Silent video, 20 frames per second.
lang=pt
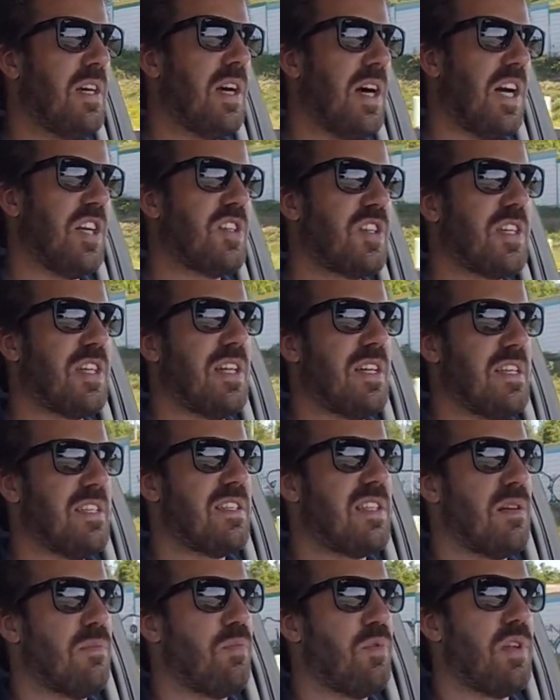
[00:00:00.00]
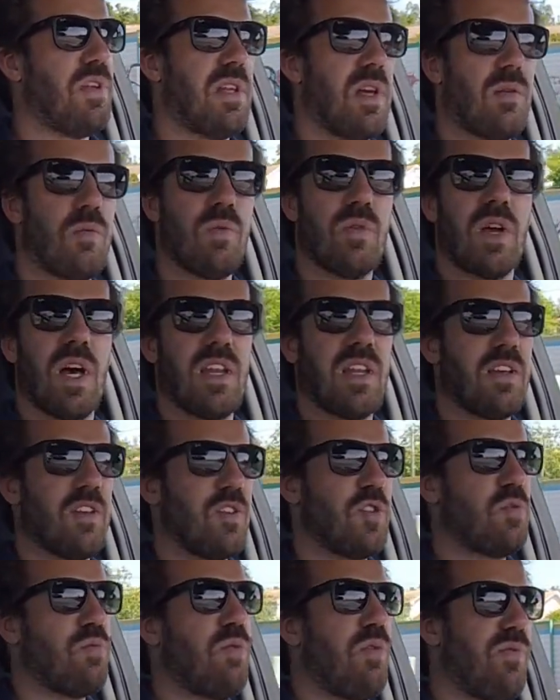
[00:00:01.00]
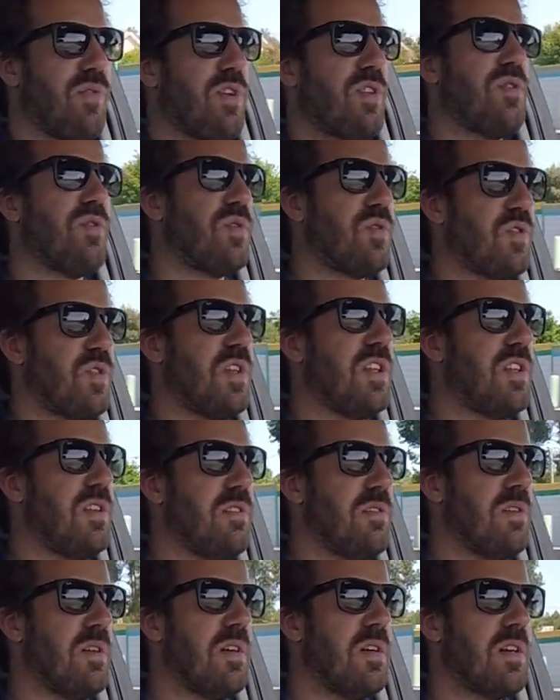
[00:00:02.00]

acho que a Nissan podia ter colocado aquele subwoofer noutro sítio